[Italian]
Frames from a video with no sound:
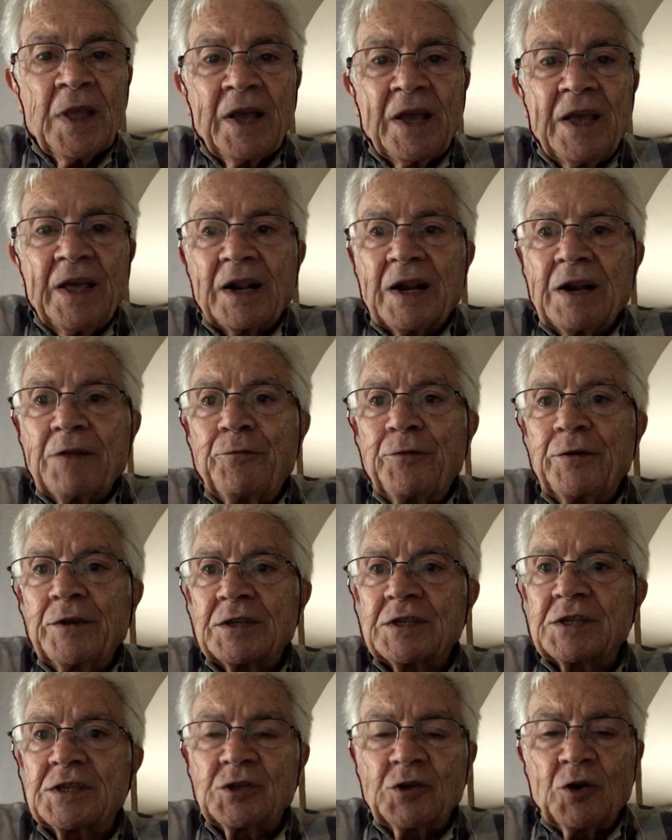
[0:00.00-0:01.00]
che
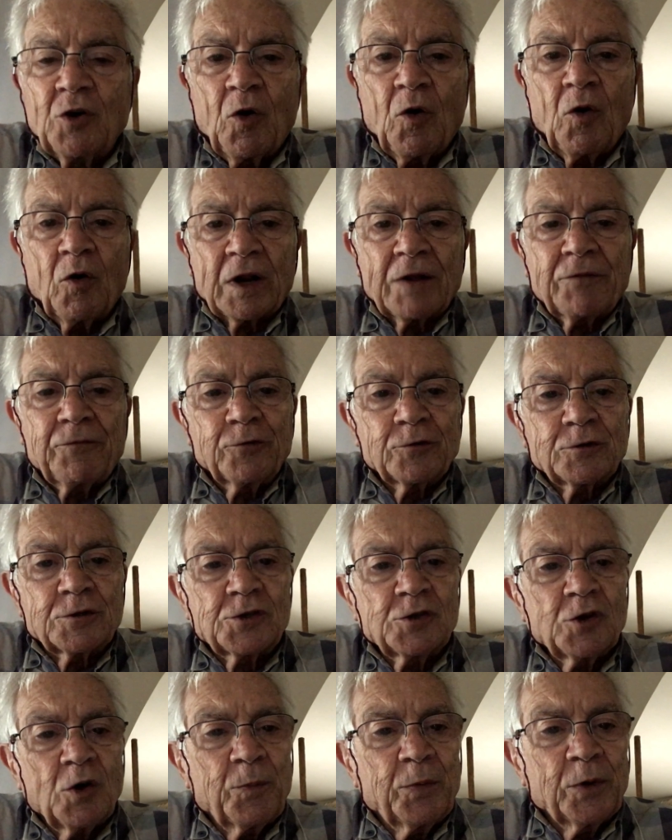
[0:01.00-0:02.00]
rafforzò,
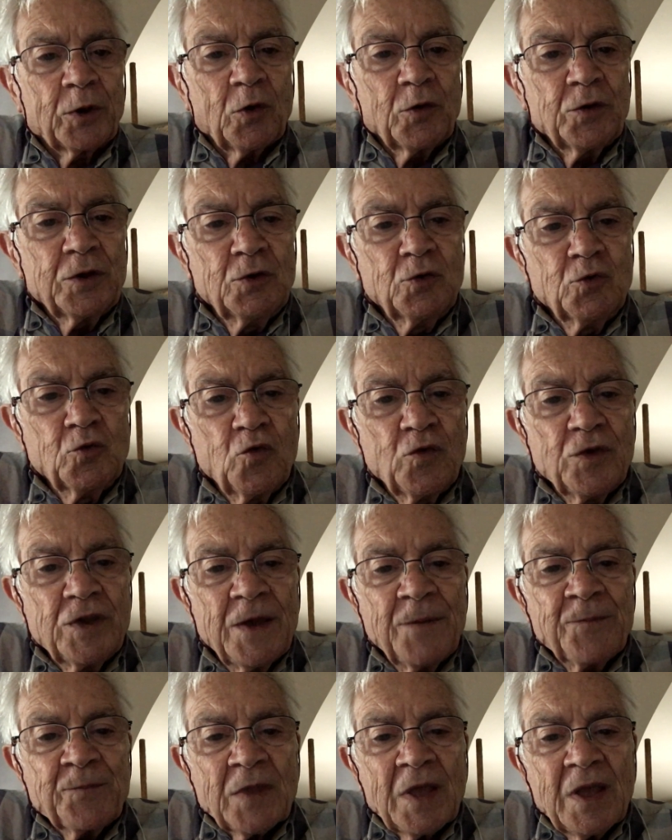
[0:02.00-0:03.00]
rafforzò però in lui